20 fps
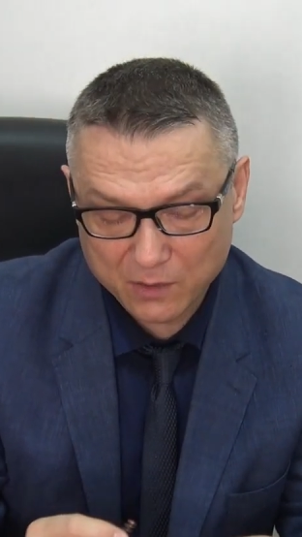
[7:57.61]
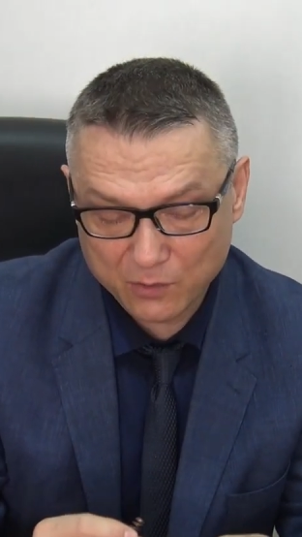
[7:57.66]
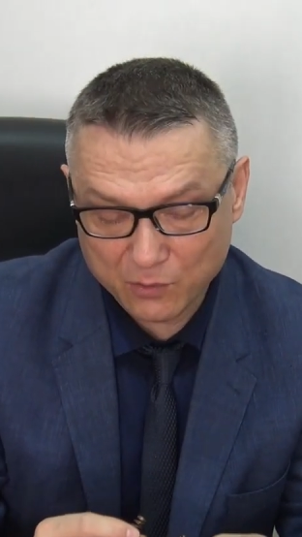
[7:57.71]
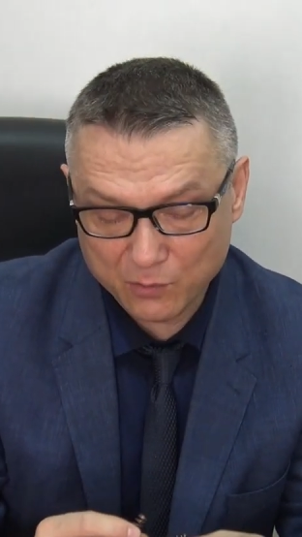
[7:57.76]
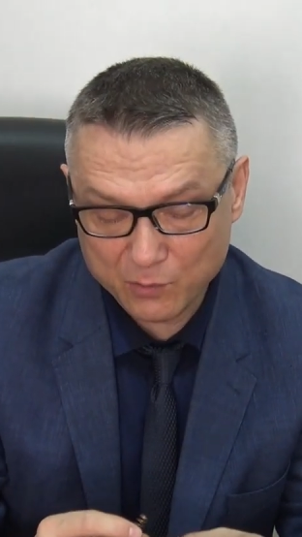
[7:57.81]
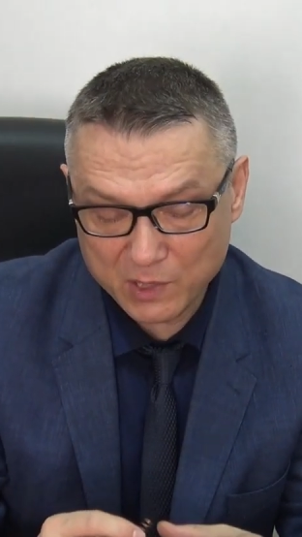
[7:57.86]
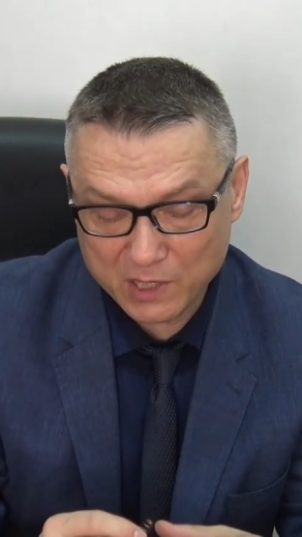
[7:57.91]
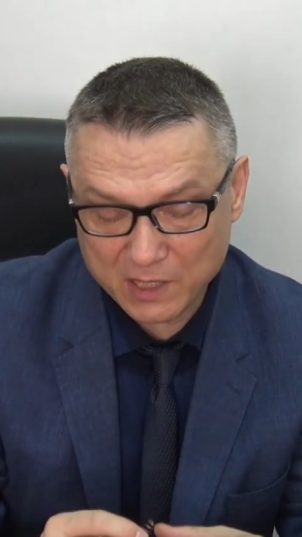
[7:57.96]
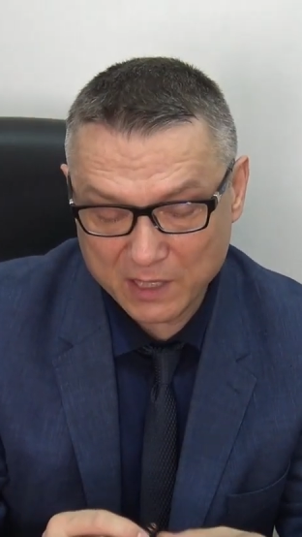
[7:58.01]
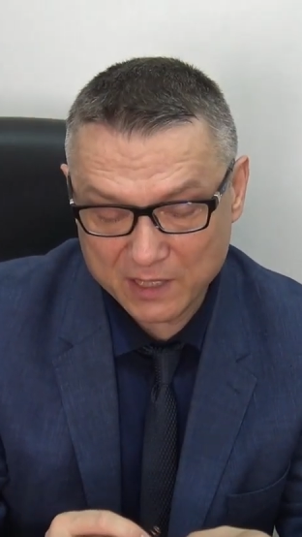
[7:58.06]
у
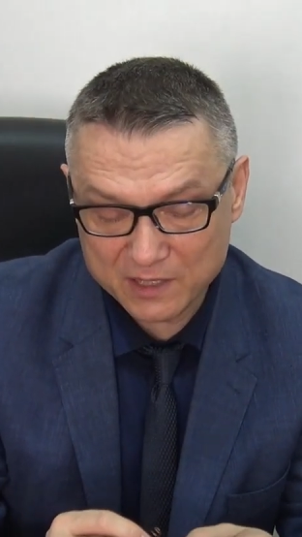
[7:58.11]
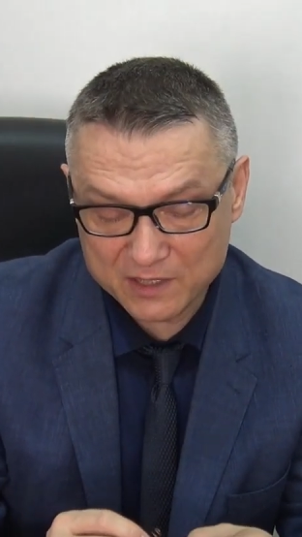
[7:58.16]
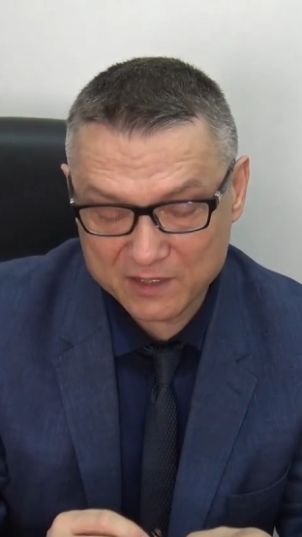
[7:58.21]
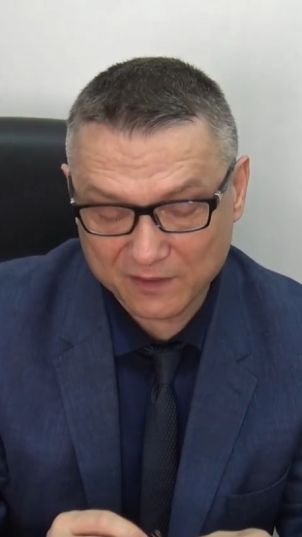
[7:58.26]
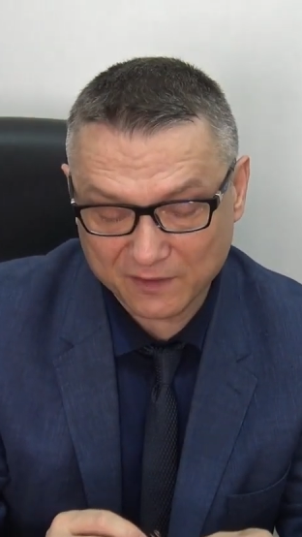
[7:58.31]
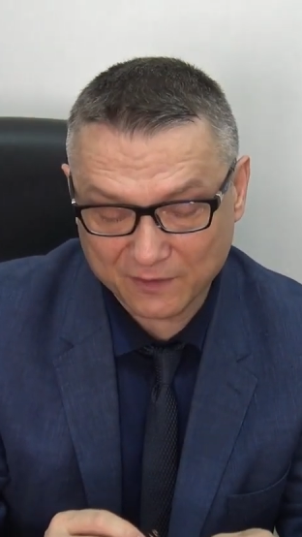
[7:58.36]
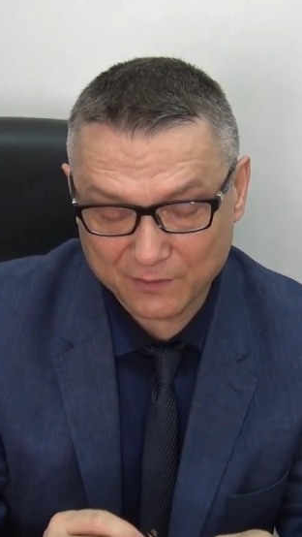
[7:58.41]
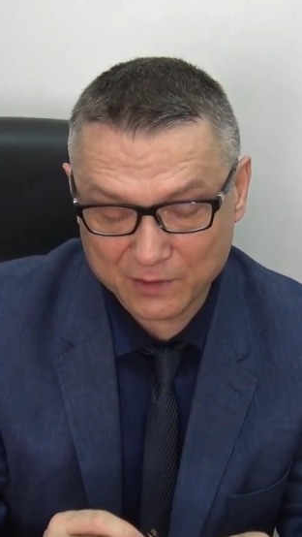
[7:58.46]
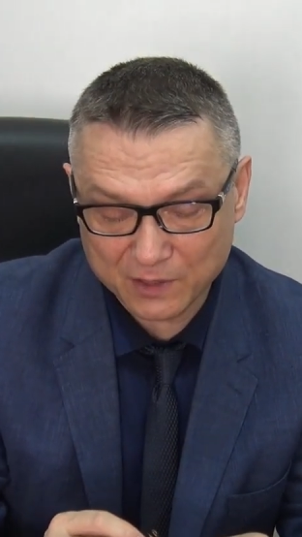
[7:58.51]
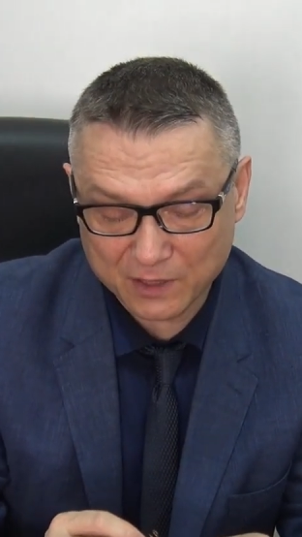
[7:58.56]
меня
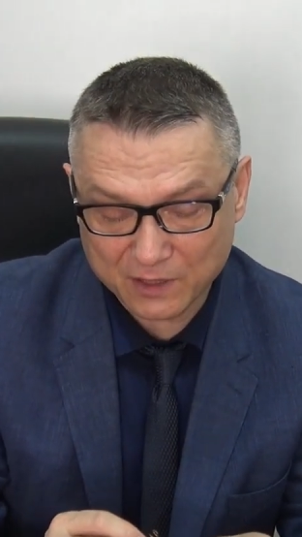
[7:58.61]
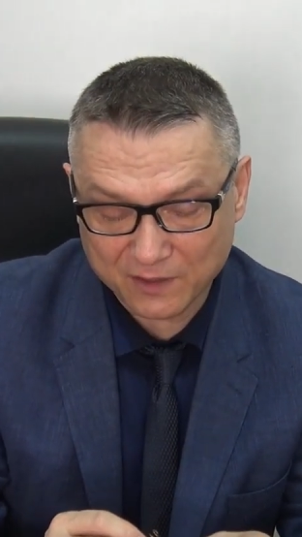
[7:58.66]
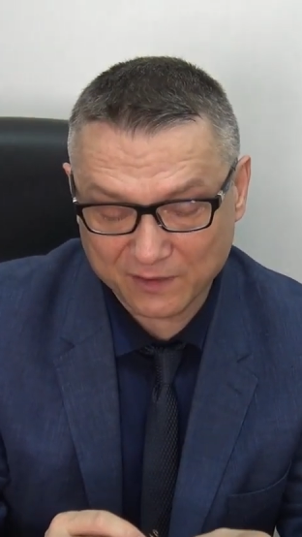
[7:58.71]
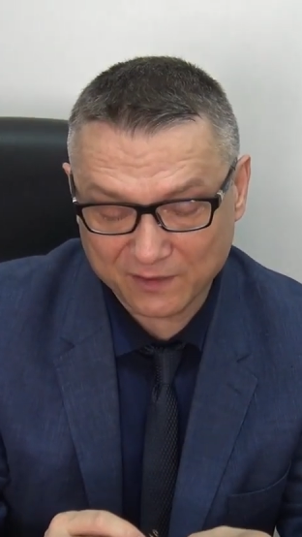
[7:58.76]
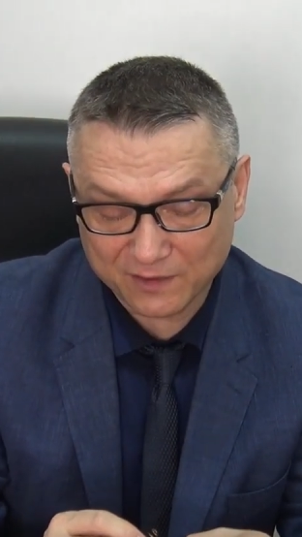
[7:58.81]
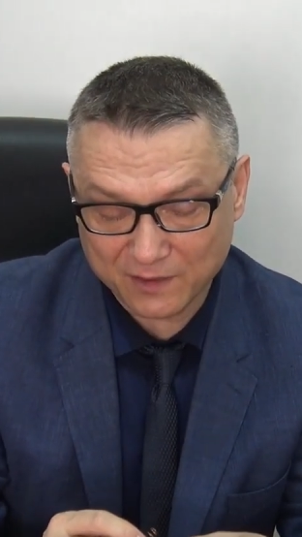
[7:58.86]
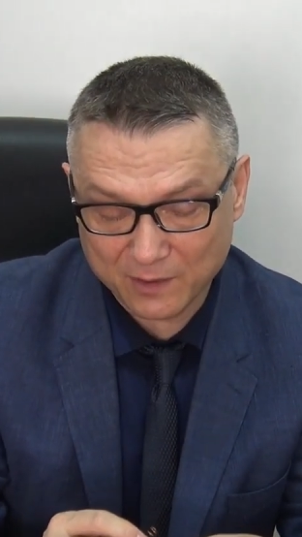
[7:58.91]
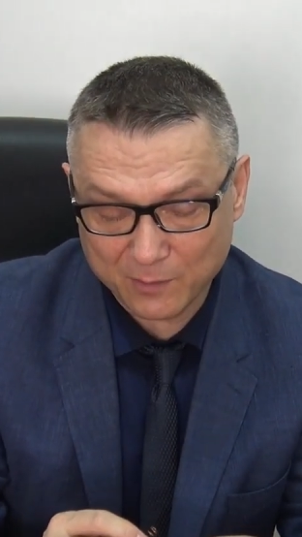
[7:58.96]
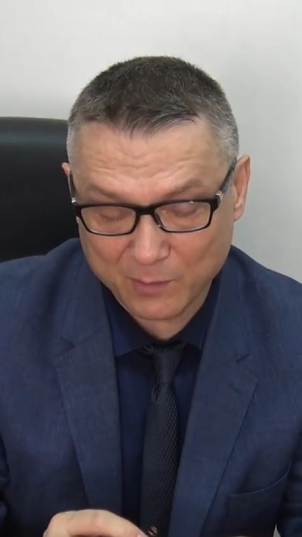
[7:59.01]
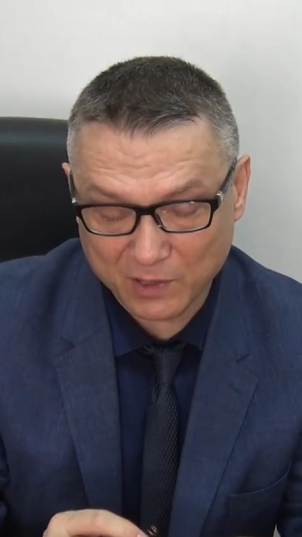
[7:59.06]
единственный
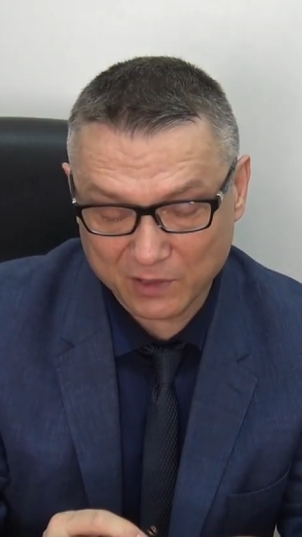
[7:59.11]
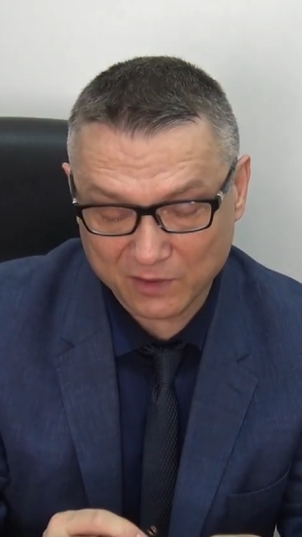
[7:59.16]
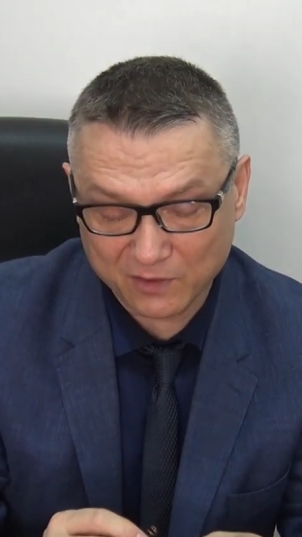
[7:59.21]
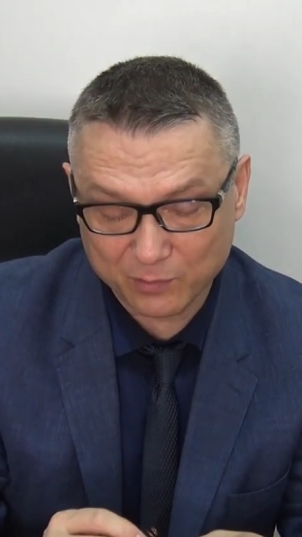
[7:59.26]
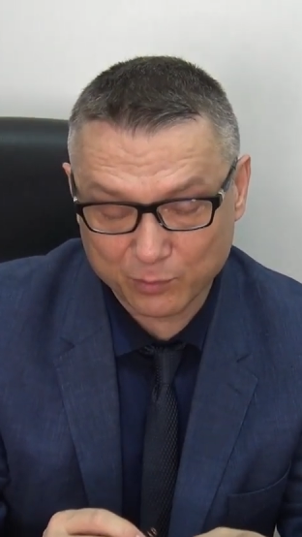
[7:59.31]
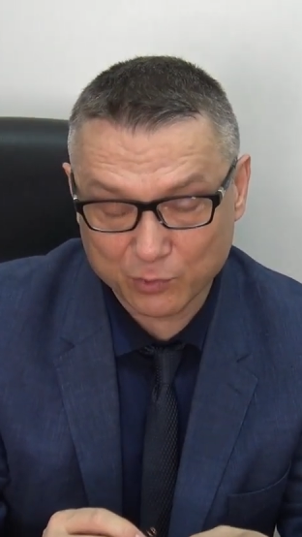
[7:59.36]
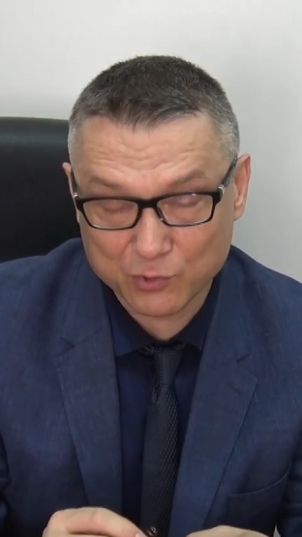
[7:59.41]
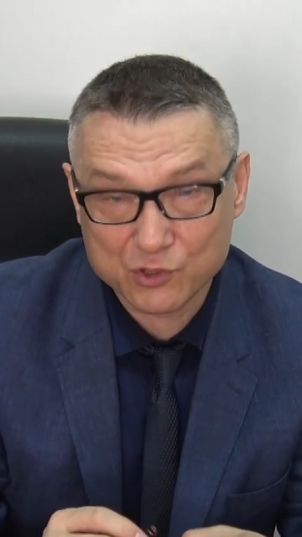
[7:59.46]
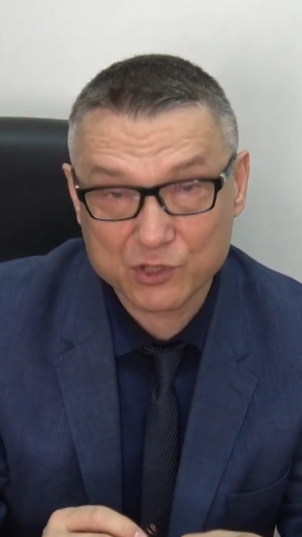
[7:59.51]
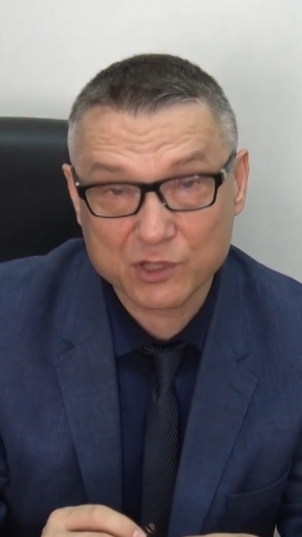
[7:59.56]
раз сломалась
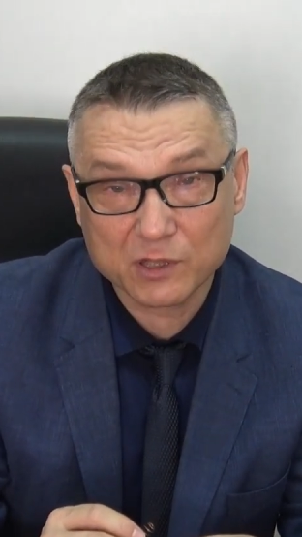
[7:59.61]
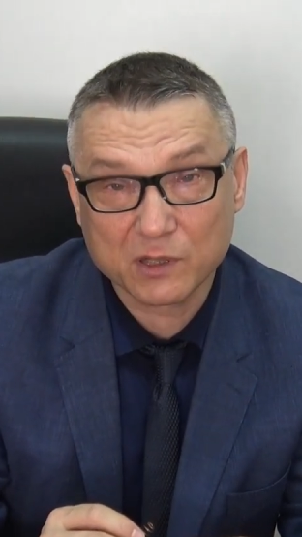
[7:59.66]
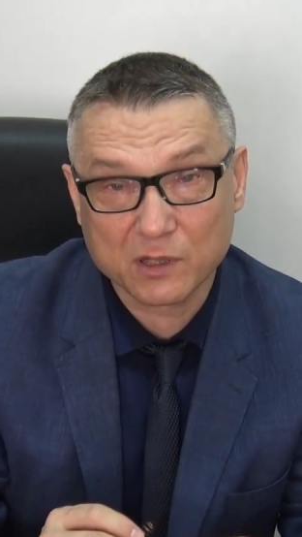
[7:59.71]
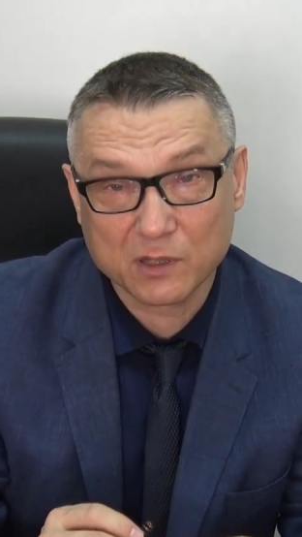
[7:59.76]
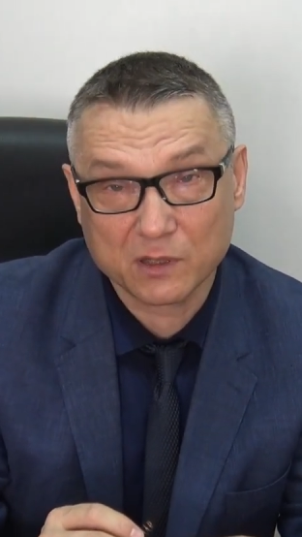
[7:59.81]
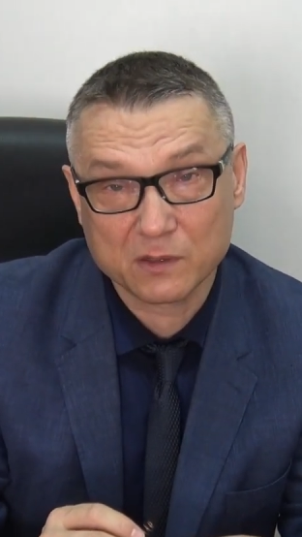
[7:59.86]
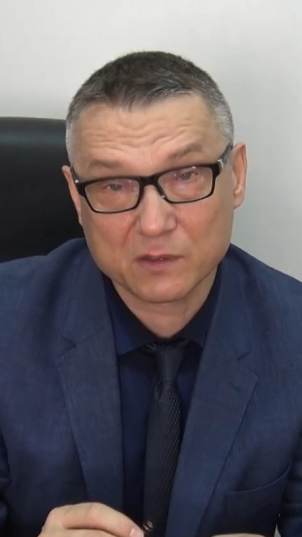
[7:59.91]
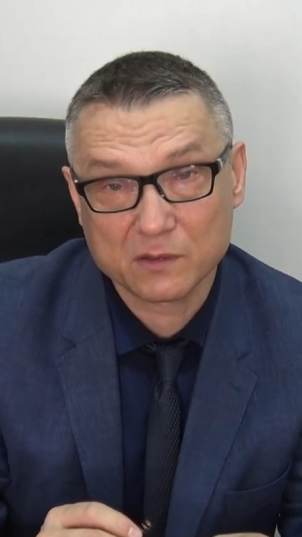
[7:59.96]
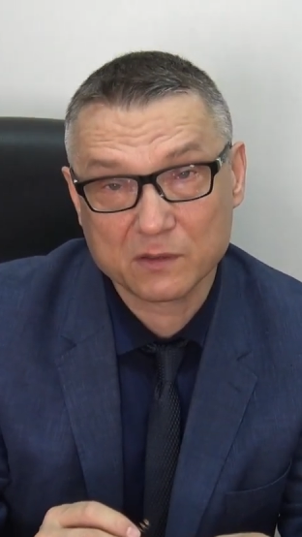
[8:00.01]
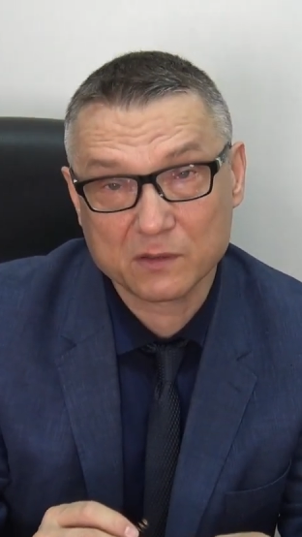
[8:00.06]
пружинка,